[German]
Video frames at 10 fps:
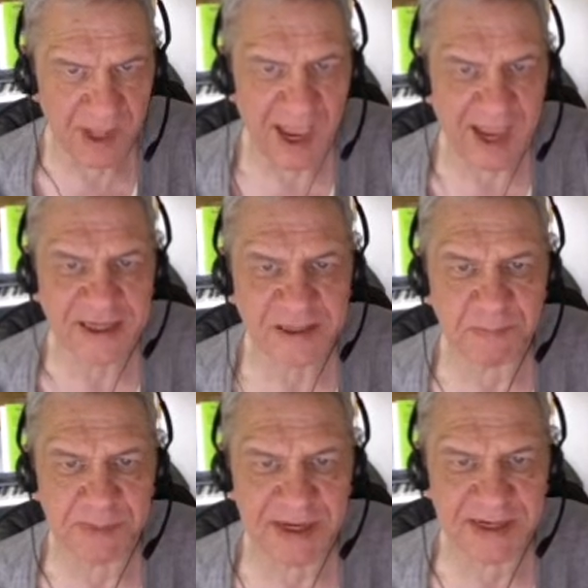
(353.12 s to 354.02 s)

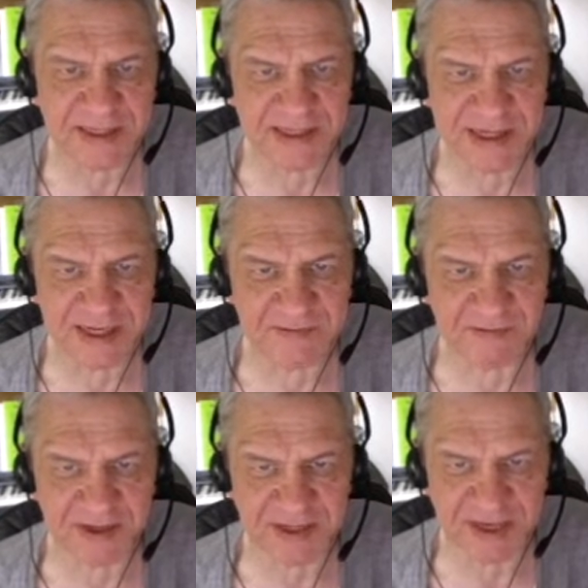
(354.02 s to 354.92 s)
Explizit
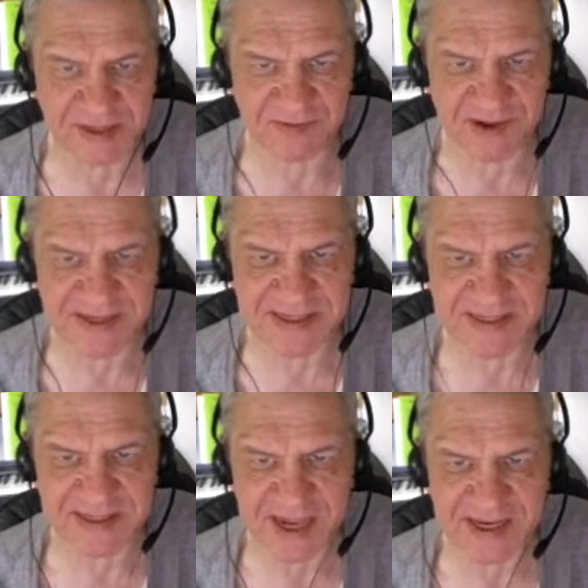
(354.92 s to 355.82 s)
wird das
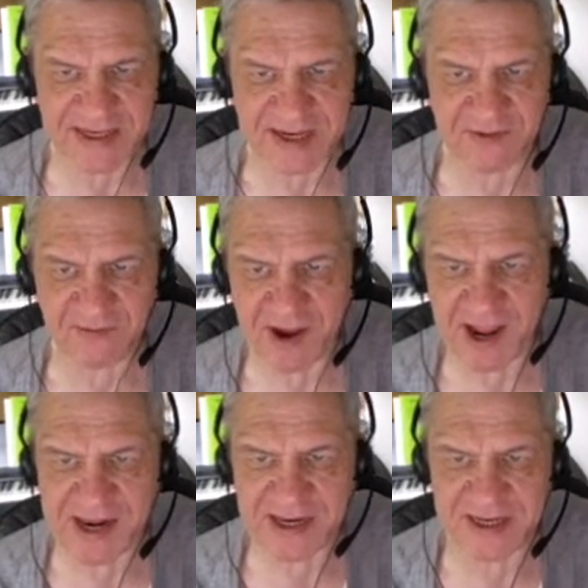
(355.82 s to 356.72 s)
wechselseitige
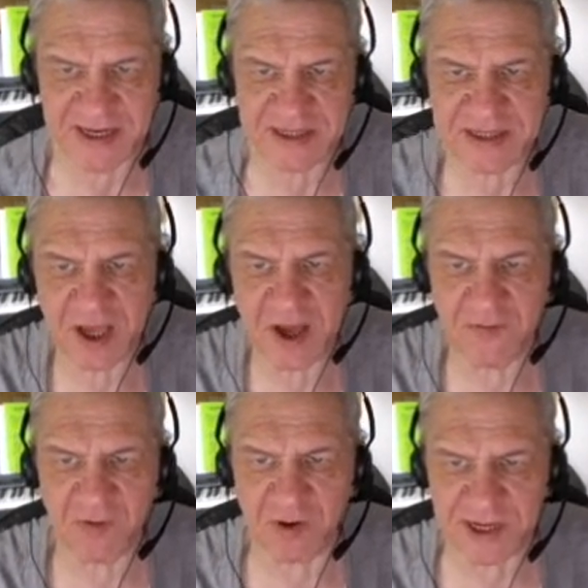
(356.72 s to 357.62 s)
Verhältnis
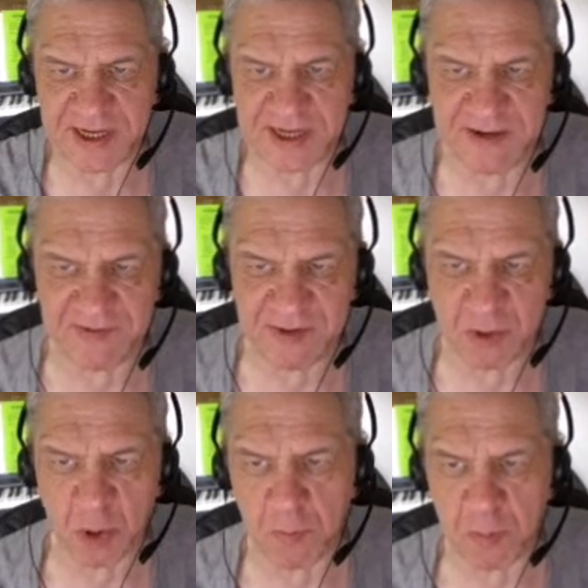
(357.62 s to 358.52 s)
von
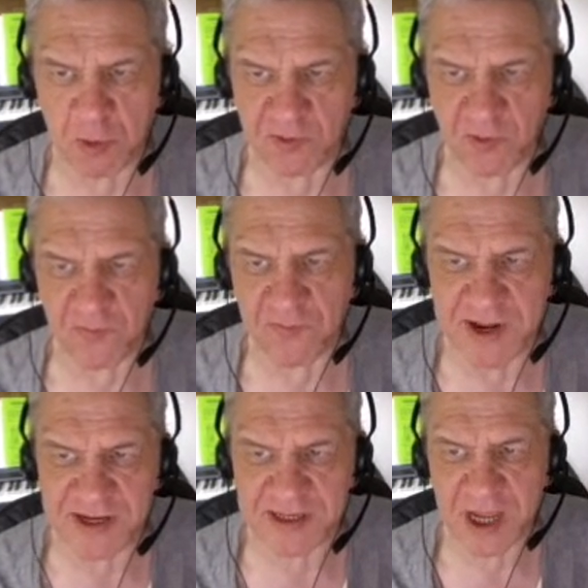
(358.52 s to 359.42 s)
Individuum und
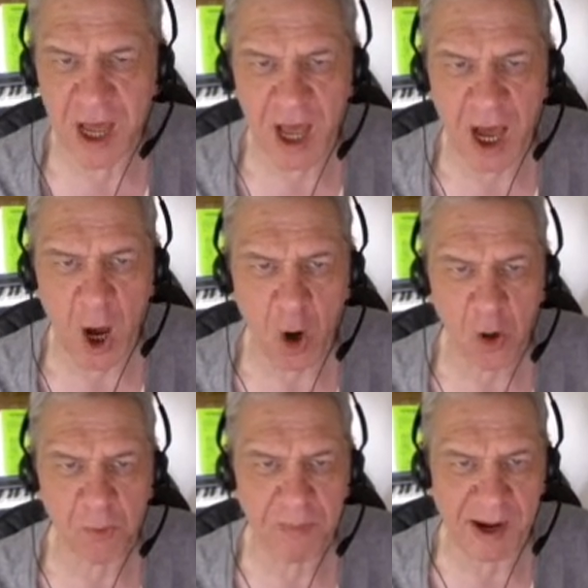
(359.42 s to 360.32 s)
Umwelt
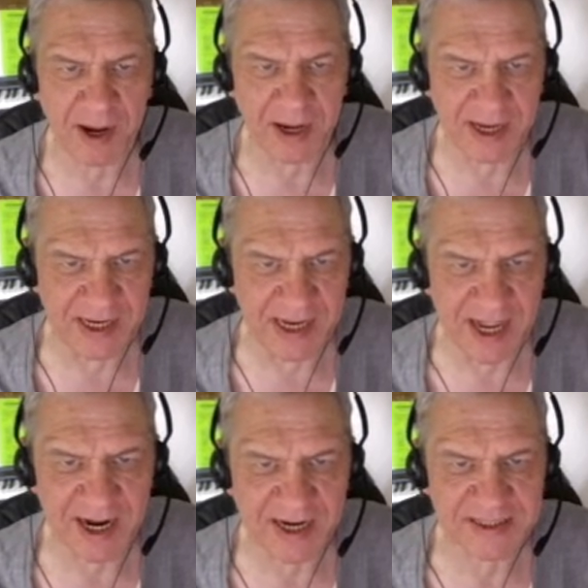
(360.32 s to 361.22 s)
auch bei
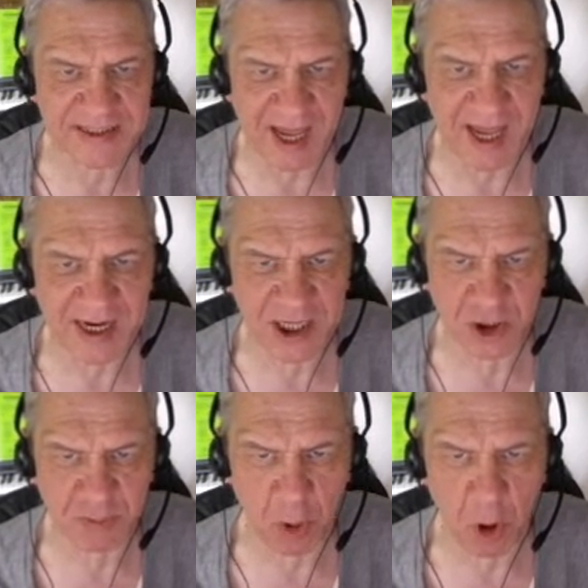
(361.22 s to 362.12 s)
Inneres
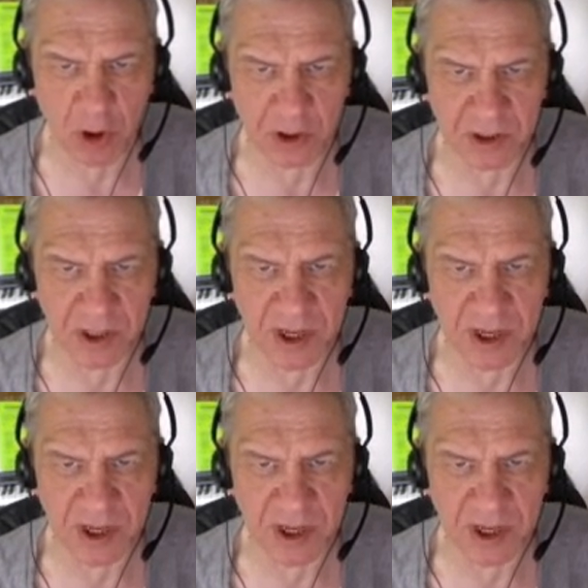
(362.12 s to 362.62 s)
angesprochen,